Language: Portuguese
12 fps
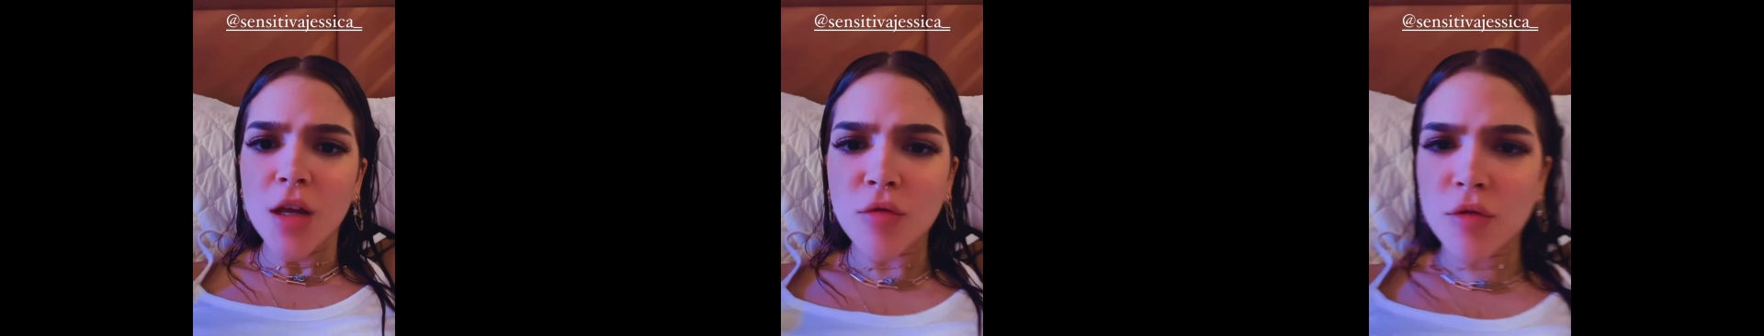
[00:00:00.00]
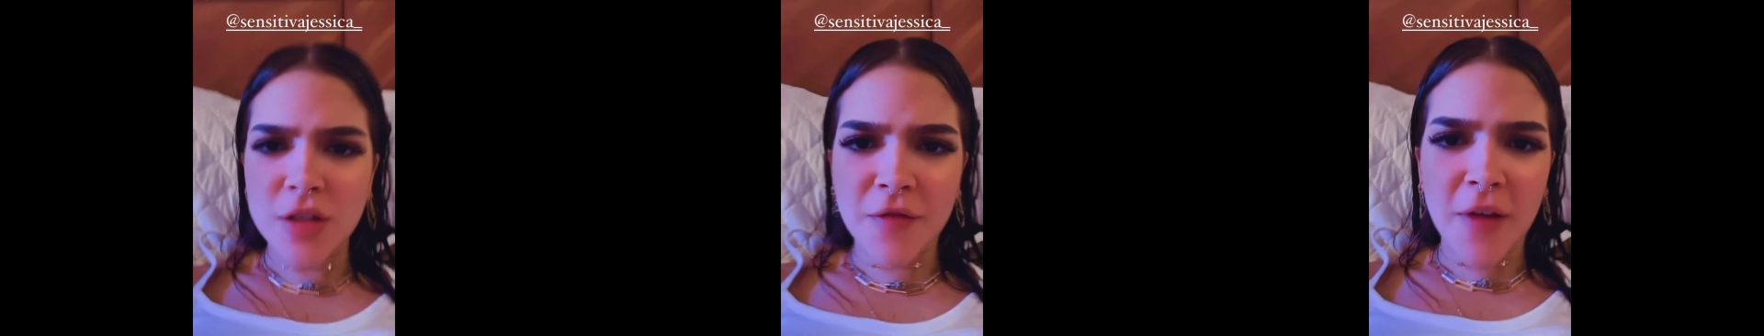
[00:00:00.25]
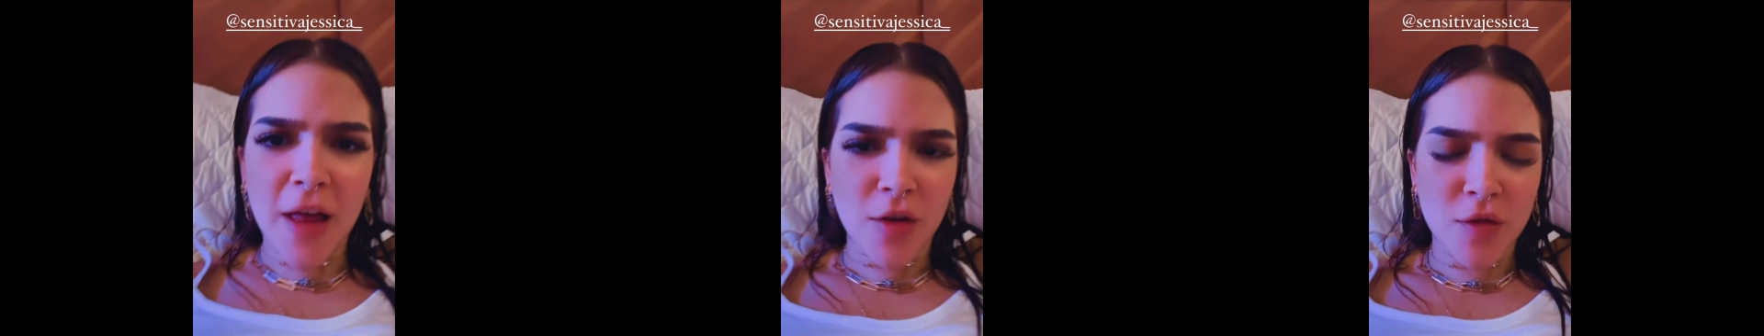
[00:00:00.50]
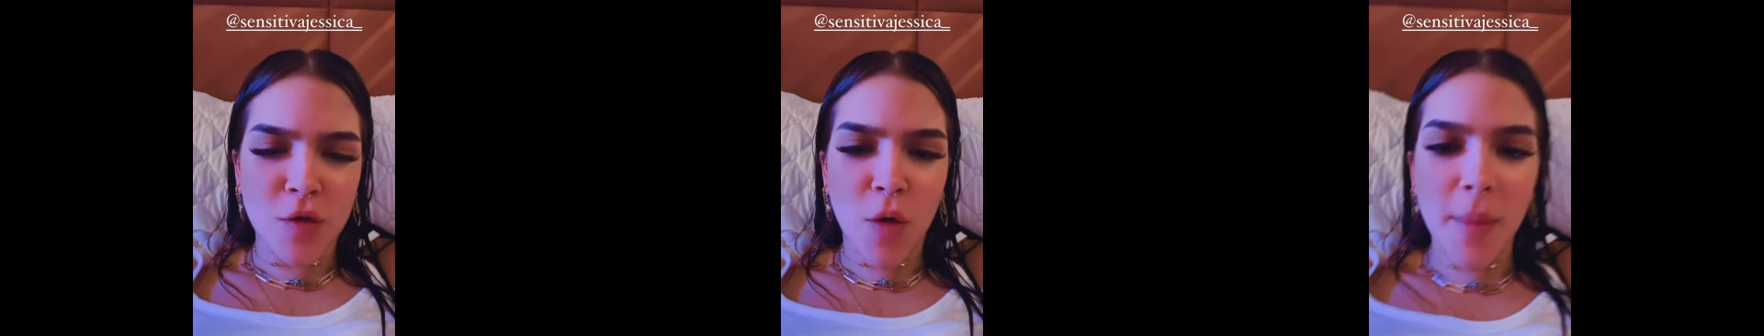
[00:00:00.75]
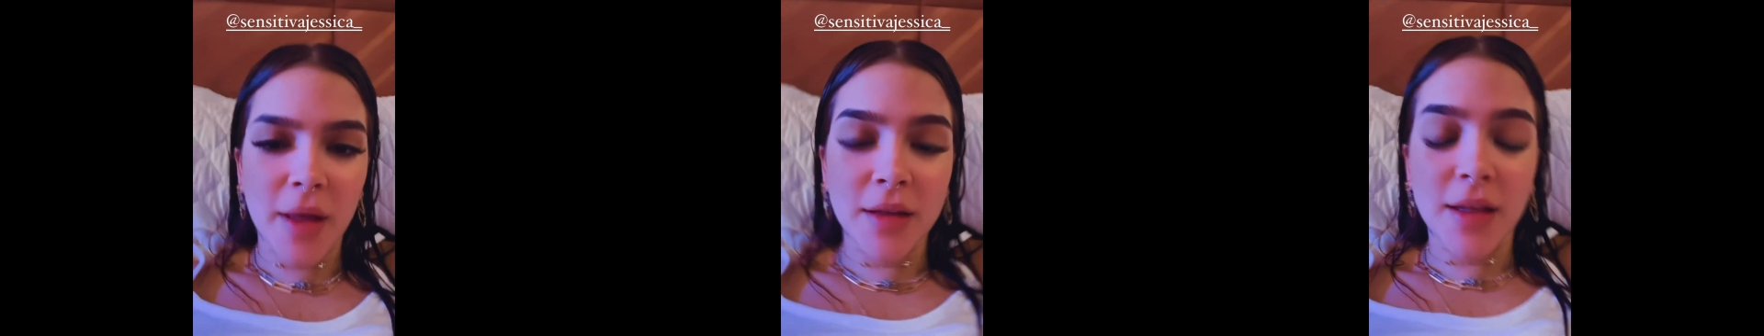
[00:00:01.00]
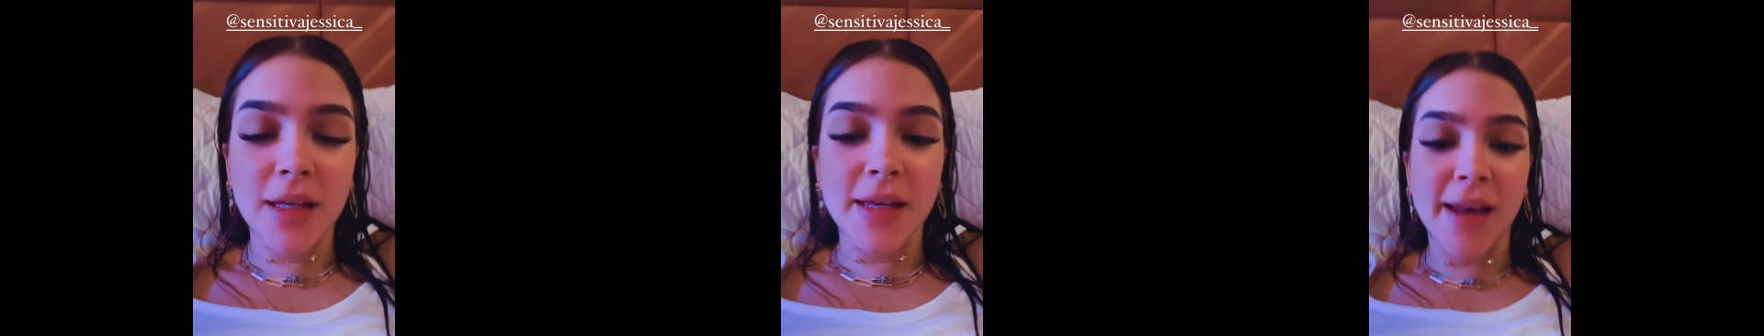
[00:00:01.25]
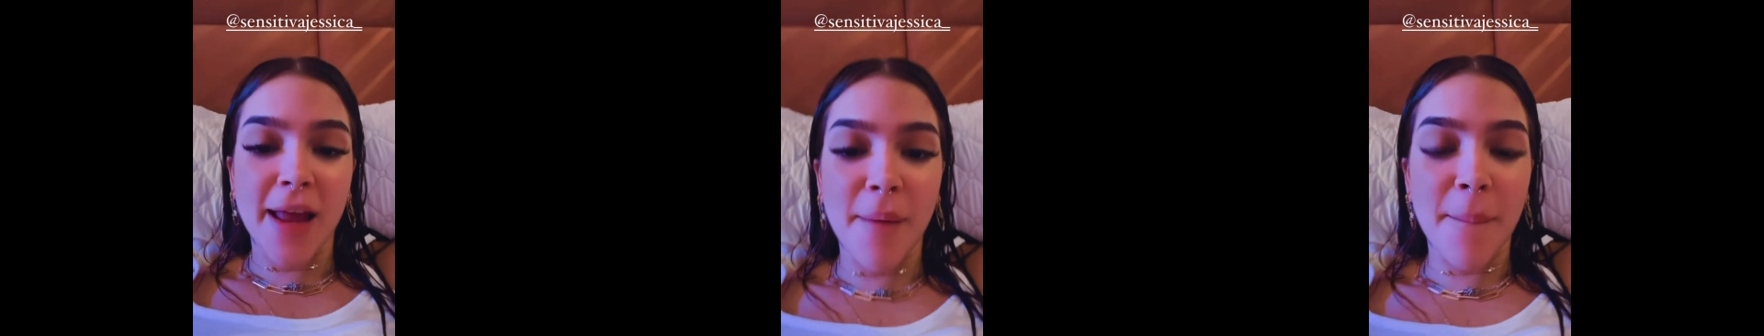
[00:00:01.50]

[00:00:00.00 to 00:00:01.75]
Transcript: não se fala, não se comenta aqui, né?